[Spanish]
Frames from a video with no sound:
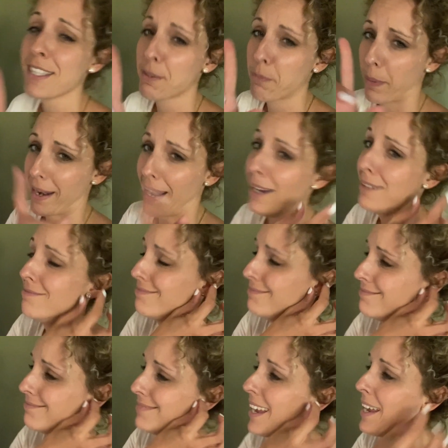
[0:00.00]
Espera,
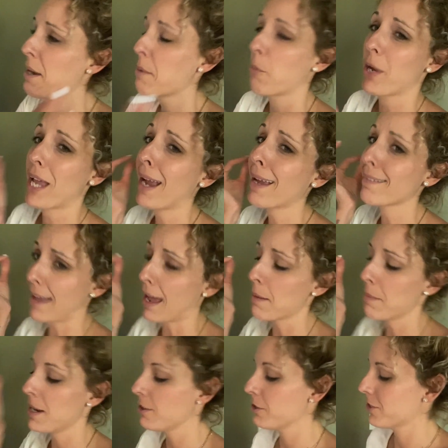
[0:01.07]
voy a
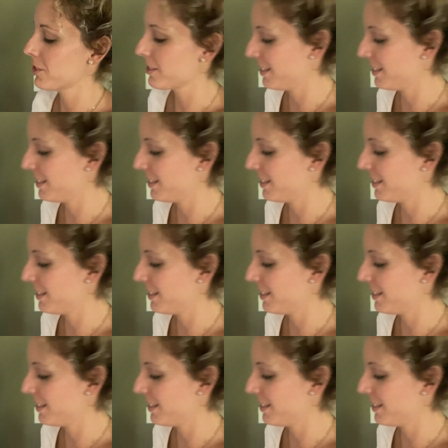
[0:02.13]
quitármelos